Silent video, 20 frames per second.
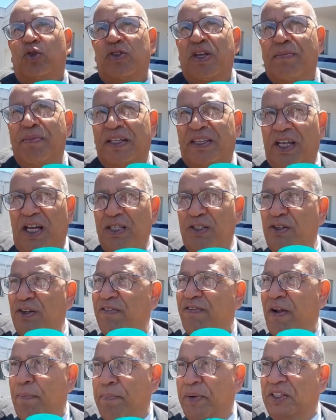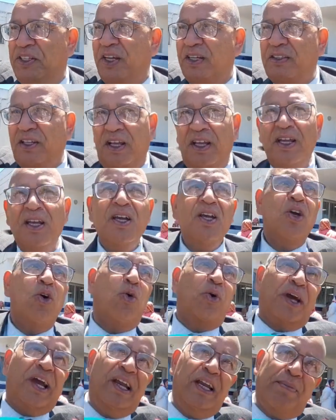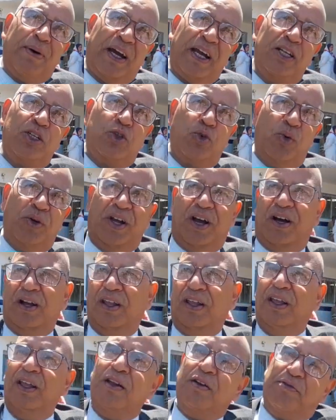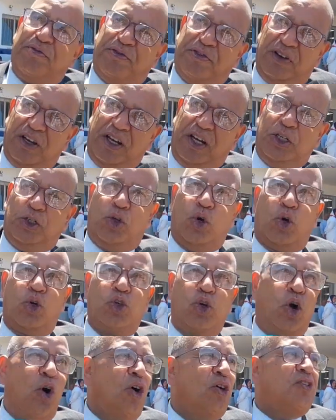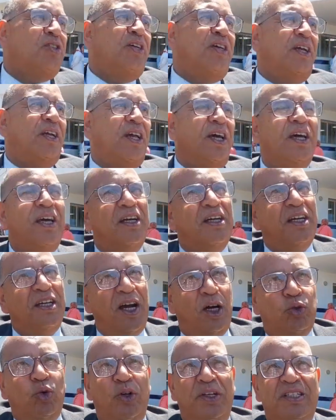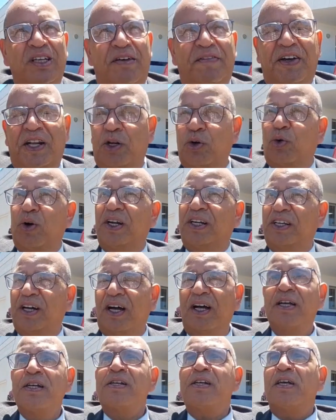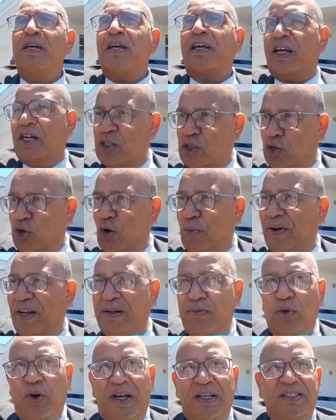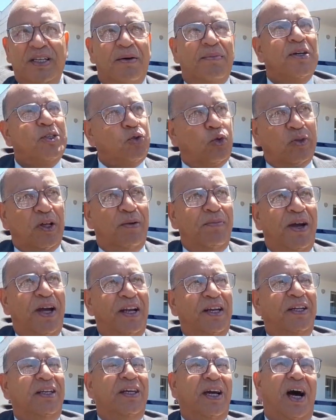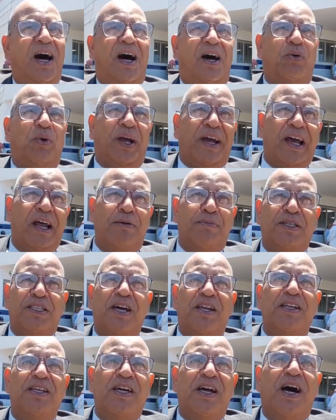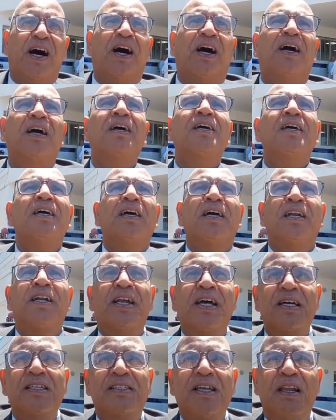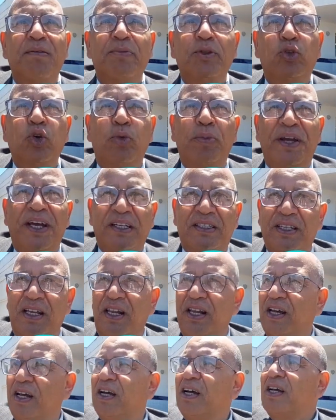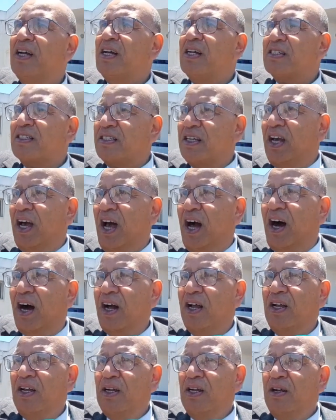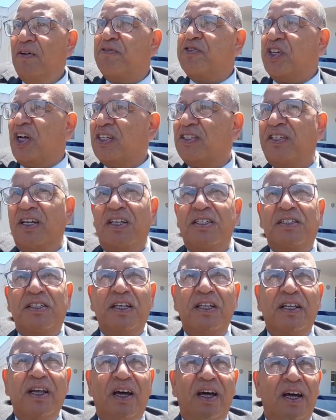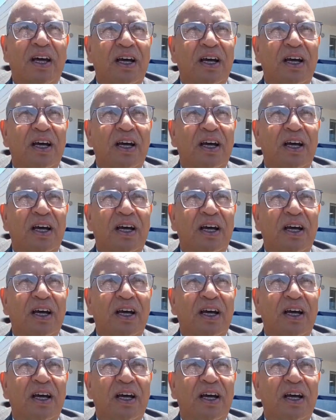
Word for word: دوزام ايطاج في لابيدياتري وكاين اللي باقيين شويه في لي زورجونس كياخذوا الاسعافات الاوليه كنشكر بهذه المناسبه السلطه المحليه الوقايه المدنيه الناس ديال المندوبيه ديال الصحه في شخص السيد